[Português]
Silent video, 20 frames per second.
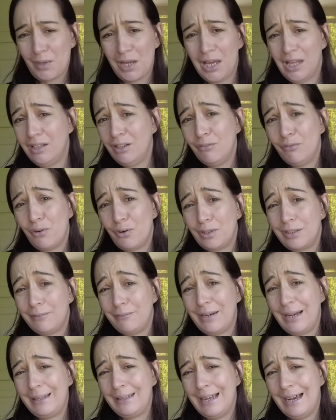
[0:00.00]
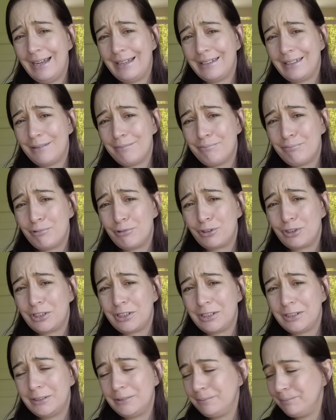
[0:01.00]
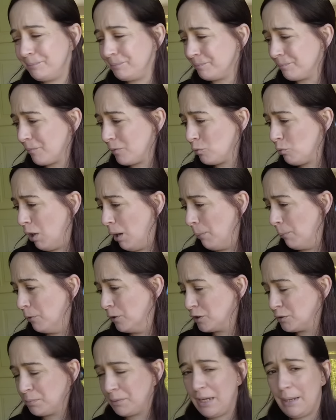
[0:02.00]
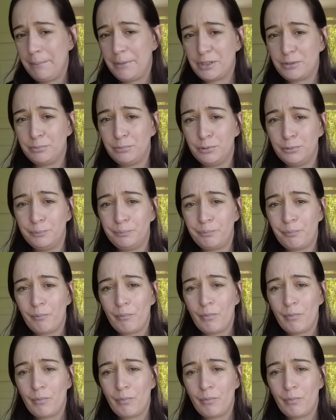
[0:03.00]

Eu não vou gravar nada porque hum, do almoço, porque é mesmo